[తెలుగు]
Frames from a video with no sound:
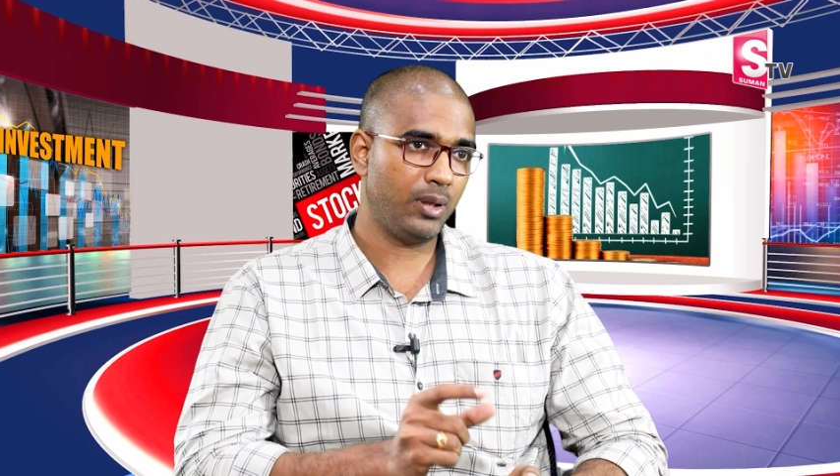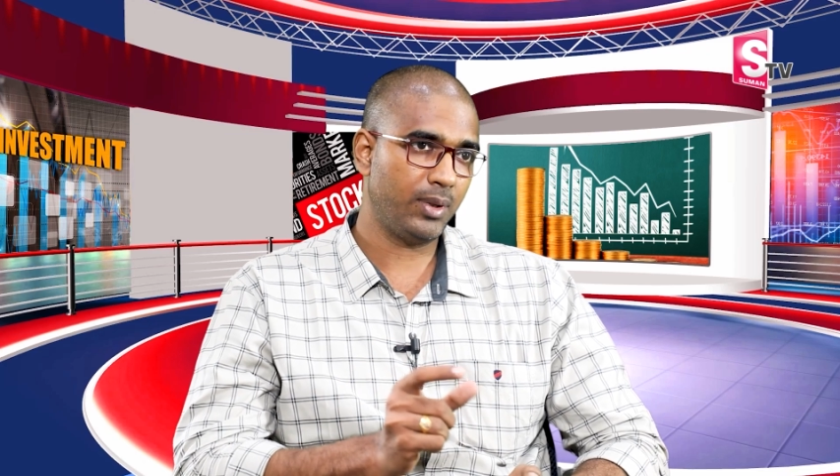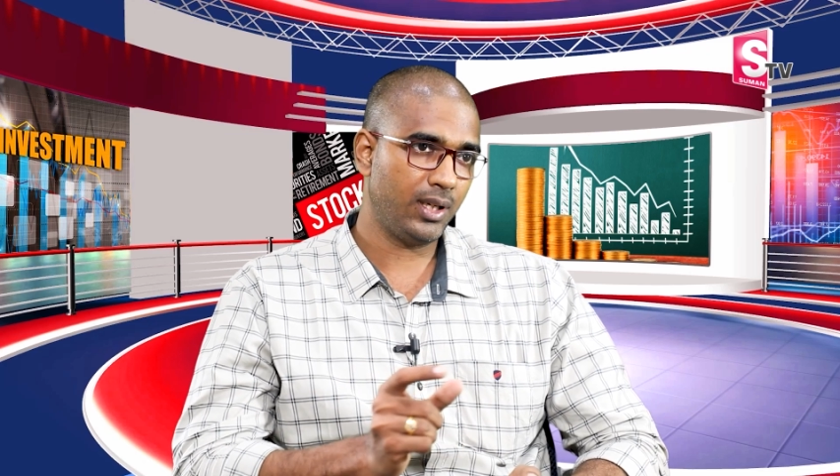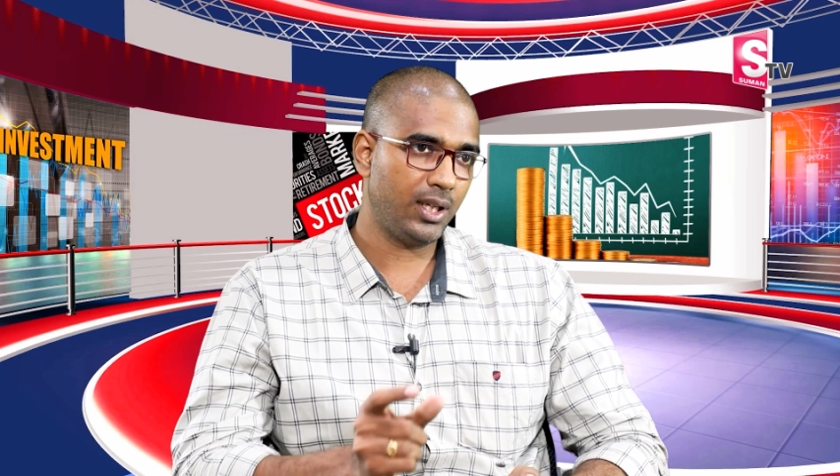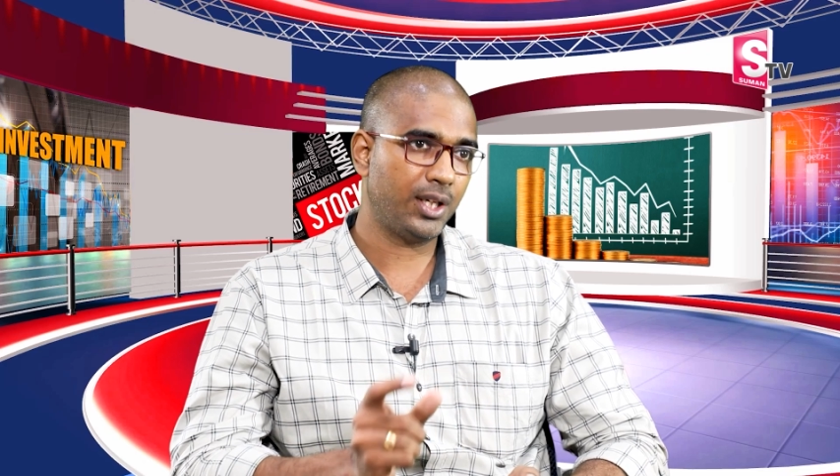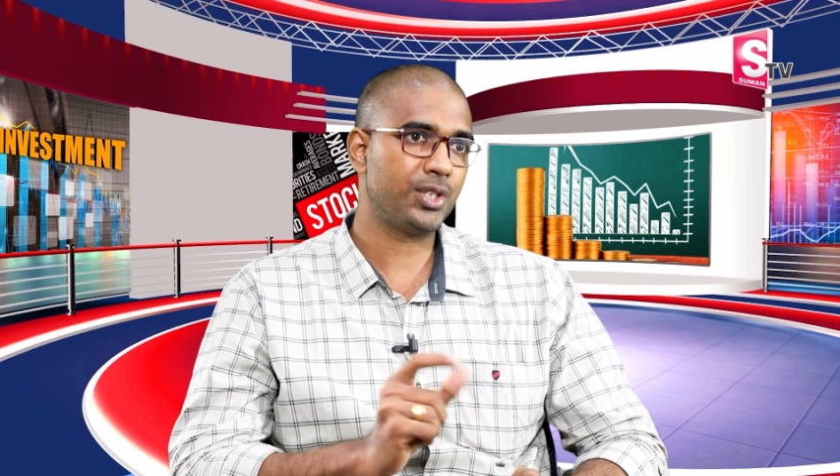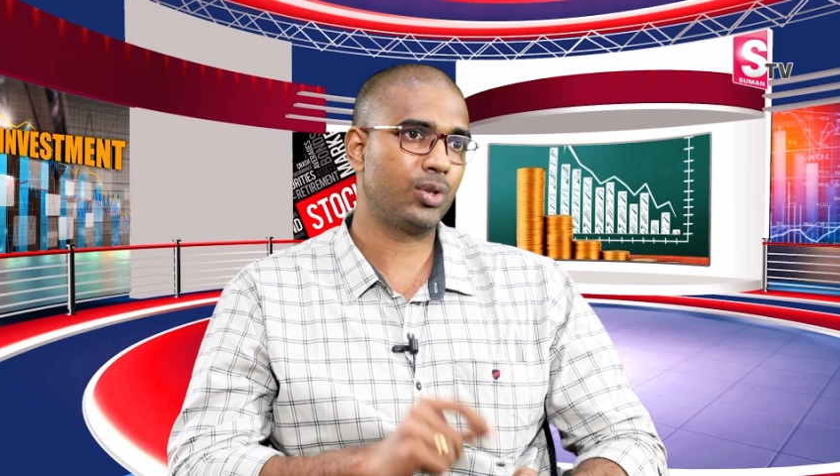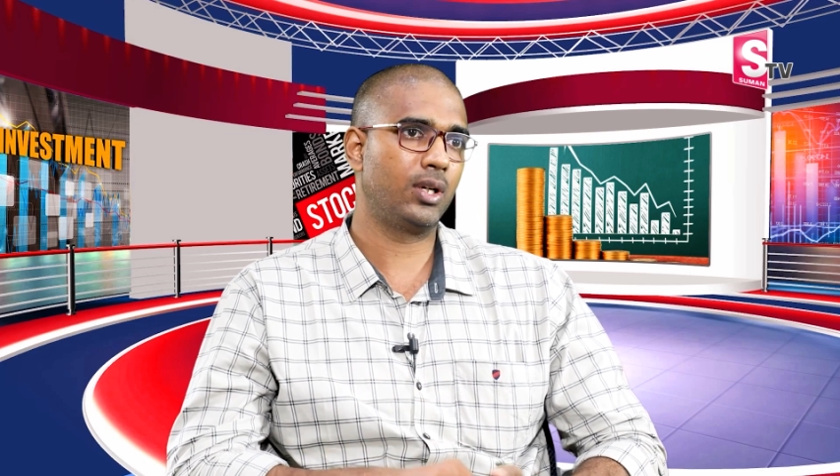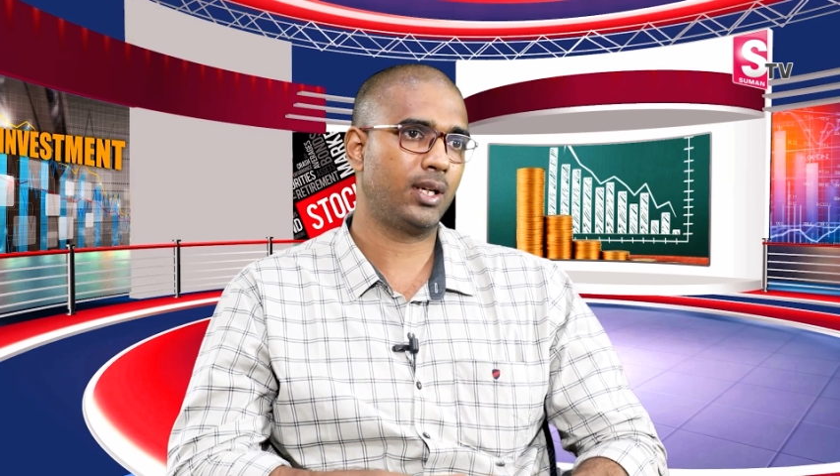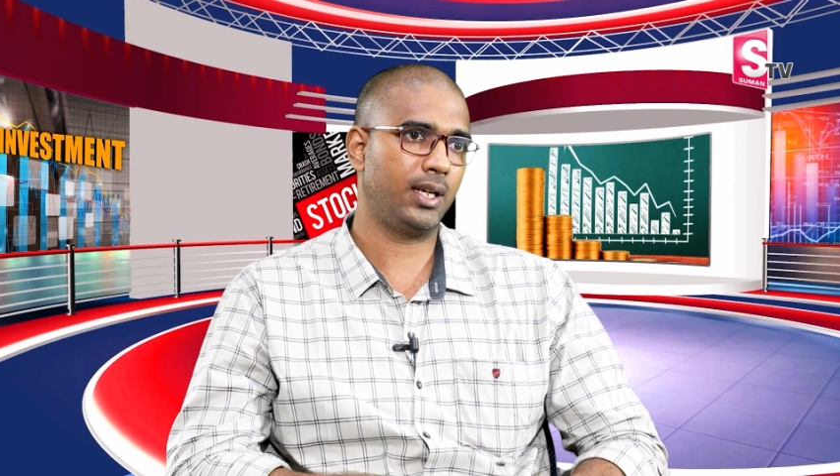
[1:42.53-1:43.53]
పీబై
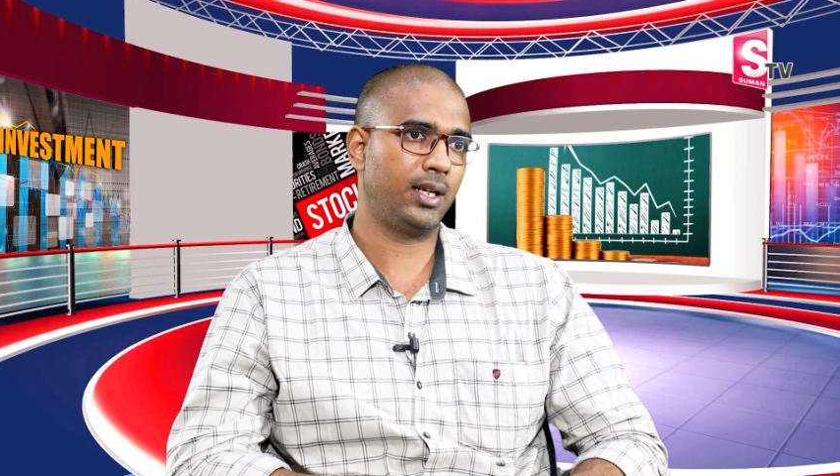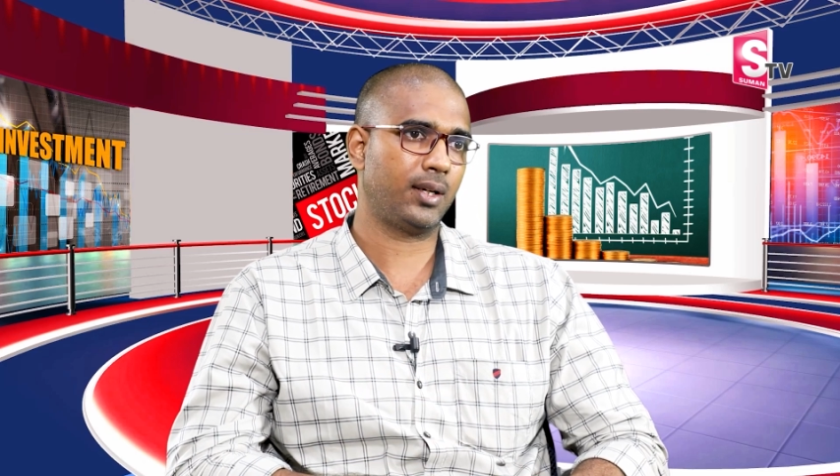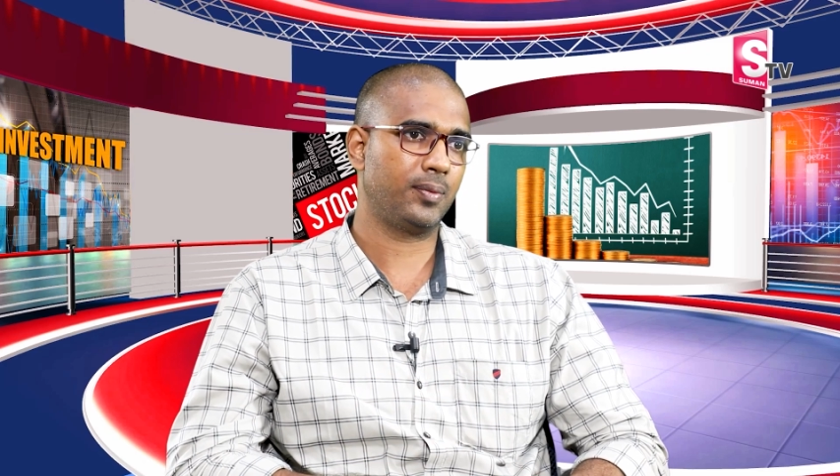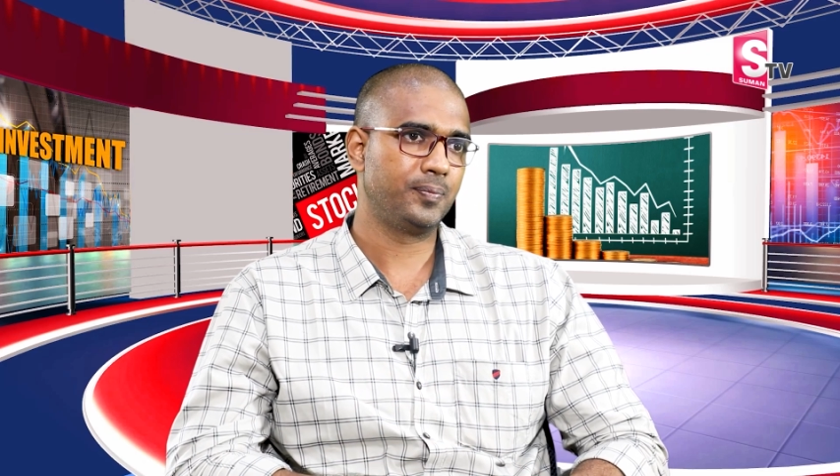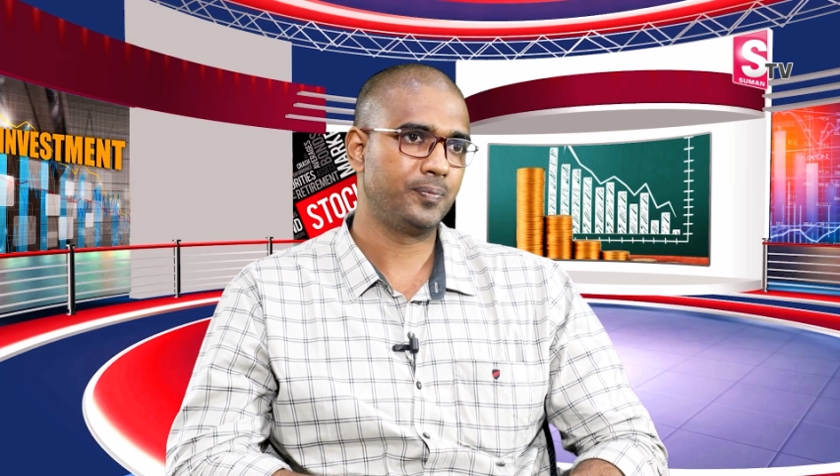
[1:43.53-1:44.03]
రేషియో అంటే ఏంటి